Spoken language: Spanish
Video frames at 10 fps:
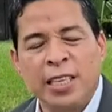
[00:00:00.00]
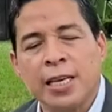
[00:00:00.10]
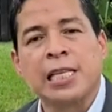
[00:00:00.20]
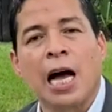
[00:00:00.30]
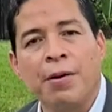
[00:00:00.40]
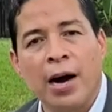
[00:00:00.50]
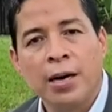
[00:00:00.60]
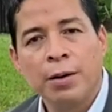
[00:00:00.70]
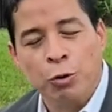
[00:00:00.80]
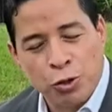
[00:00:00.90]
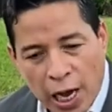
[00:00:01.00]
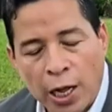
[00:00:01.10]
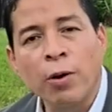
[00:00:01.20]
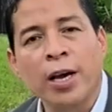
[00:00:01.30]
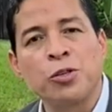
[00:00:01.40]
estaba
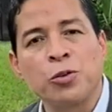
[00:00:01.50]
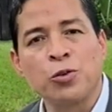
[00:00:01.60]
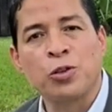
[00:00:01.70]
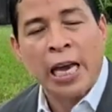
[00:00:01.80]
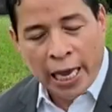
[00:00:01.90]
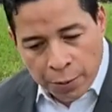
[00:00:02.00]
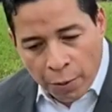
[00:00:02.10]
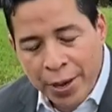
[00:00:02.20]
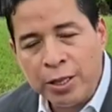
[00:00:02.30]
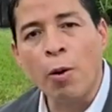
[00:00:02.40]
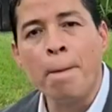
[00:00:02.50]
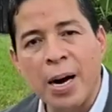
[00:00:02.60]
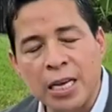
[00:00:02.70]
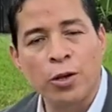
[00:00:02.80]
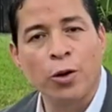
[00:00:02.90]
buscando a Jesús. En el momento
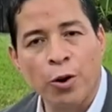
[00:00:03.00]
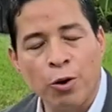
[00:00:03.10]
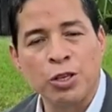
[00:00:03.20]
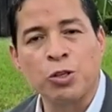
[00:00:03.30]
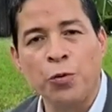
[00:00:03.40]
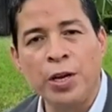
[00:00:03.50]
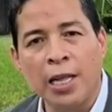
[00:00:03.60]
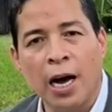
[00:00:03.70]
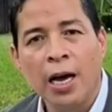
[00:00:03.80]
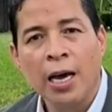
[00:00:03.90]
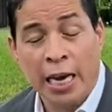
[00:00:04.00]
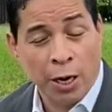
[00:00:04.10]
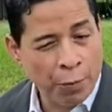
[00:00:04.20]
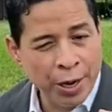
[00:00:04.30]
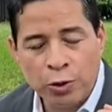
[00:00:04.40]
más doloroso de su vida, en el
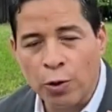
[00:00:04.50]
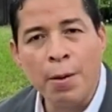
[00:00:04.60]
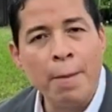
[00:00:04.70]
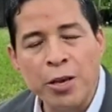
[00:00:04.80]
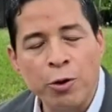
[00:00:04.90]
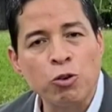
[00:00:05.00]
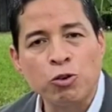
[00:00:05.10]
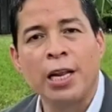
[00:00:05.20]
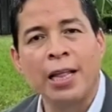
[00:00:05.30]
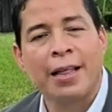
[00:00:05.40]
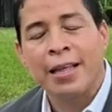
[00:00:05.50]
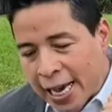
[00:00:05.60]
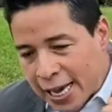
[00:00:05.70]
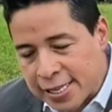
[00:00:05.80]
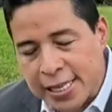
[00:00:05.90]
momento de mayor soledad,
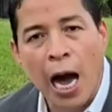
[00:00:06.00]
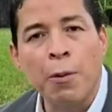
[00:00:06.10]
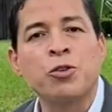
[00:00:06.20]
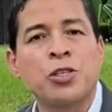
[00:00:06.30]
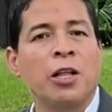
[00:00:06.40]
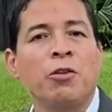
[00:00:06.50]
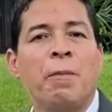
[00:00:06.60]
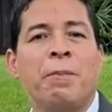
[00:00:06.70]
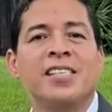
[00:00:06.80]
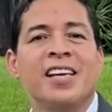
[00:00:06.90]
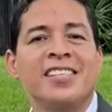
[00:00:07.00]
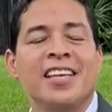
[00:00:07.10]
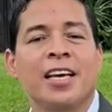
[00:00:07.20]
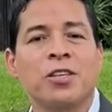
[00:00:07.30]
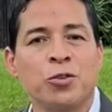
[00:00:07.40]
estaba buscando la presencia
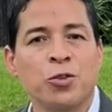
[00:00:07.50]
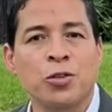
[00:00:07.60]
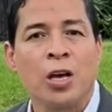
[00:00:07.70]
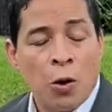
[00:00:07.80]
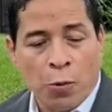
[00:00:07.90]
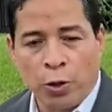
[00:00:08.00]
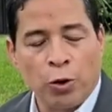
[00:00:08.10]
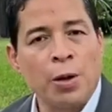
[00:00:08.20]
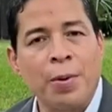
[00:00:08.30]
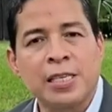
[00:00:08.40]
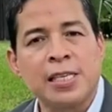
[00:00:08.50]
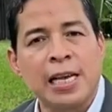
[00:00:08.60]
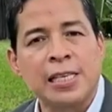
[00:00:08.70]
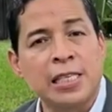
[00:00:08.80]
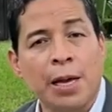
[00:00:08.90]
de Jesús. Cuando los demás
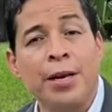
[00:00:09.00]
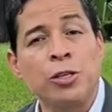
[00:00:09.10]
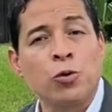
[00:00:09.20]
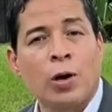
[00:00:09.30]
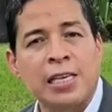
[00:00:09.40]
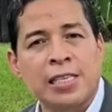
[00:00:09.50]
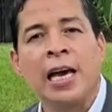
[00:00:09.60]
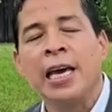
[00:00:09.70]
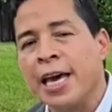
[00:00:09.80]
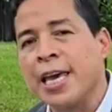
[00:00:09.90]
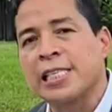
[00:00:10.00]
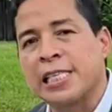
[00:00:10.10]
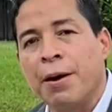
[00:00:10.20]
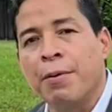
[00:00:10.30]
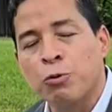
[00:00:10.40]
quizás estaban en su casa, ella
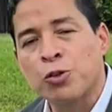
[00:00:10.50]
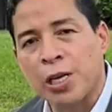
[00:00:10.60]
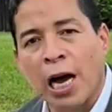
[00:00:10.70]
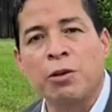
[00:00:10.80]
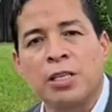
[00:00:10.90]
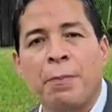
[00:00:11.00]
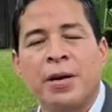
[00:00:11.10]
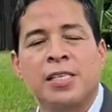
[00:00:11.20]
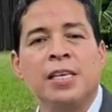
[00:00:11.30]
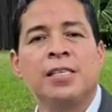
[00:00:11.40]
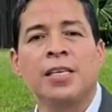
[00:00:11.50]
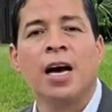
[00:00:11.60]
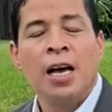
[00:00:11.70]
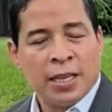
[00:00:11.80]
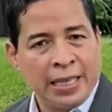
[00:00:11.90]
estaba buscando esa presencia
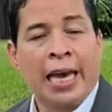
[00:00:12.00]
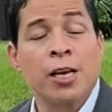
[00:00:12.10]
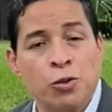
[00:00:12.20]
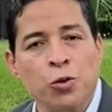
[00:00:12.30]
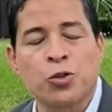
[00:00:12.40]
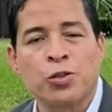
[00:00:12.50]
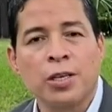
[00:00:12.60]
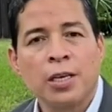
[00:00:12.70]
de Jesús